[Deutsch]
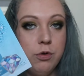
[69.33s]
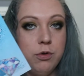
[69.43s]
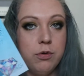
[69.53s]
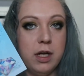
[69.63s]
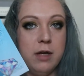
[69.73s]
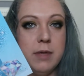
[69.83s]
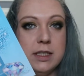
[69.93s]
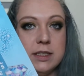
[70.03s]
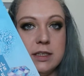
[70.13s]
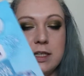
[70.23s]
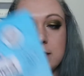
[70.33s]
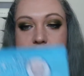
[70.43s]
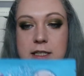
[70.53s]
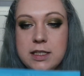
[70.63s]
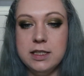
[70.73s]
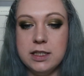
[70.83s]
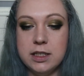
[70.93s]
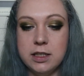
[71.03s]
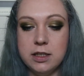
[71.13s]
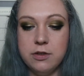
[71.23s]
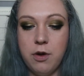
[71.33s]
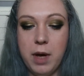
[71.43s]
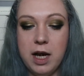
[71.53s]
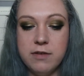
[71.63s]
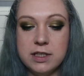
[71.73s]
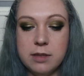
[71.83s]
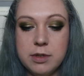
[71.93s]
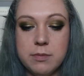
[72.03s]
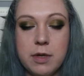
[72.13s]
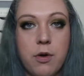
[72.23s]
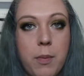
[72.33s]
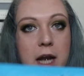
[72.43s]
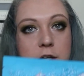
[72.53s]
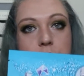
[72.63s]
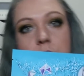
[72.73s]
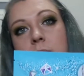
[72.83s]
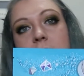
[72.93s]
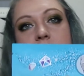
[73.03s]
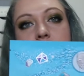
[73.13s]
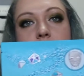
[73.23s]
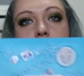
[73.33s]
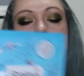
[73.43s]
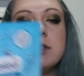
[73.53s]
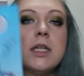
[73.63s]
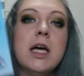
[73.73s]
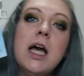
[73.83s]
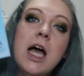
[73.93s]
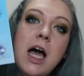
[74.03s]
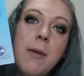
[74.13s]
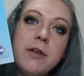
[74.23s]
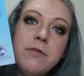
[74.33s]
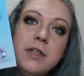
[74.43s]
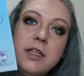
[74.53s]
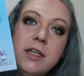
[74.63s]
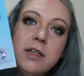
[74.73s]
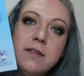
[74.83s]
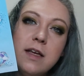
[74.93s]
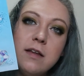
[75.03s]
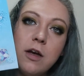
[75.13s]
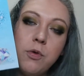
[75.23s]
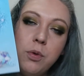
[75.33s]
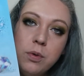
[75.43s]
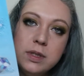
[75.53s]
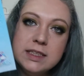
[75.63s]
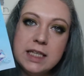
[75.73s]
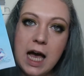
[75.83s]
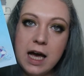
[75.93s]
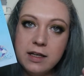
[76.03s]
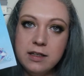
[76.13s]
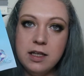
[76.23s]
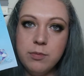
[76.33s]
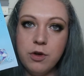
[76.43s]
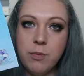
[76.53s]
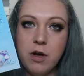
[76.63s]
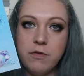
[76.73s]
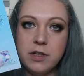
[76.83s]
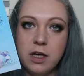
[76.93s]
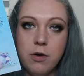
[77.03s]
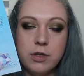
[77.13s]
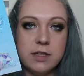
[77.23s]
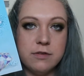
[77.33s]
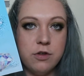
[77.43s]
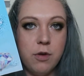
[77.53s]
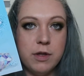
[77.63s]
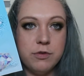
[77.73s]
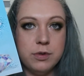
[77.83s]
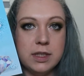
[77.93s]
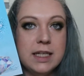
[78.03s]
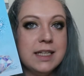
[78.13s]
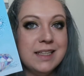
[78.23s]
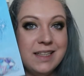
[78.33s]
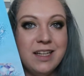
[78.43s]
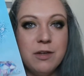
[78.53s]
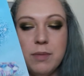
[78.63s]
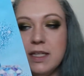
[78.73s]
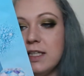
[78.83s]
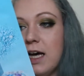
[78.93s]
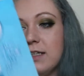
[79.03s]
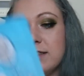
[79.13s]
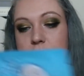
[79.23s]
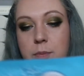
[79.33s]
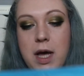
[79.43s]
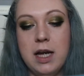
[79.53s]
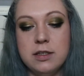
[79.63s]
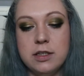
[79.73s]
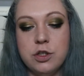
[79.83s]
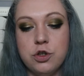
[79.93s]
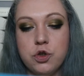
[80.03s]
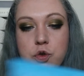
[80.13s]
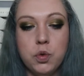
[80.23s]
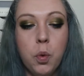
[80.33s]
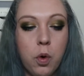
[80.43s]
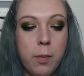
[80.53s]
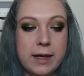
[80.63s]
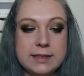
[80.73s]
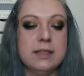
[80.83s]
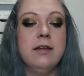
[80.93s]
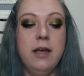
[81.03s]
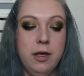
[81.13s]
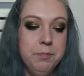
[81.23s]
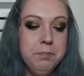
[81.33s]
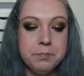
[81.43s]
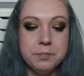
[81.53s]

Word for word: Hydrogelmasken tatsächlich. Äh, normalerweise habe ich immer normale Tuchmasken benutzt, aber ich finde die sehr, sehr kühlend, sehr angenehm nochmal auf der Haut. Also nochmal so einen Ticken besser als normale Tuchmasken eben.